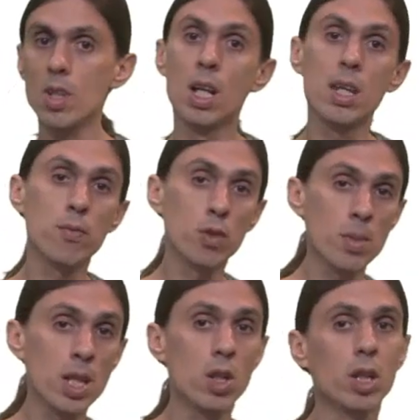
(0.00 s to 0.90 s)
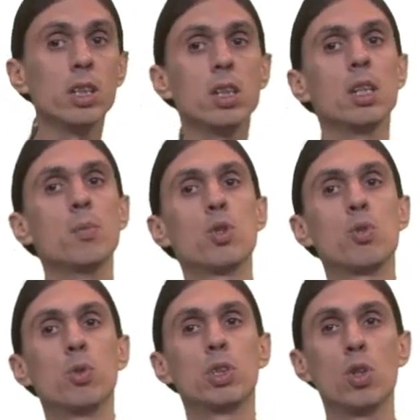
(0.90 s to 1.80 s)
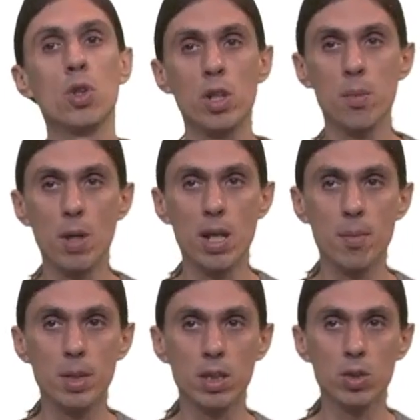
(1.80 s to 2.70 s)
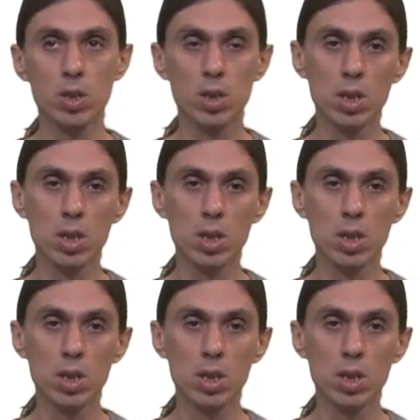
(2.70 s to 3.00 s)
las deformaciones y por supuesto los desplazamientos.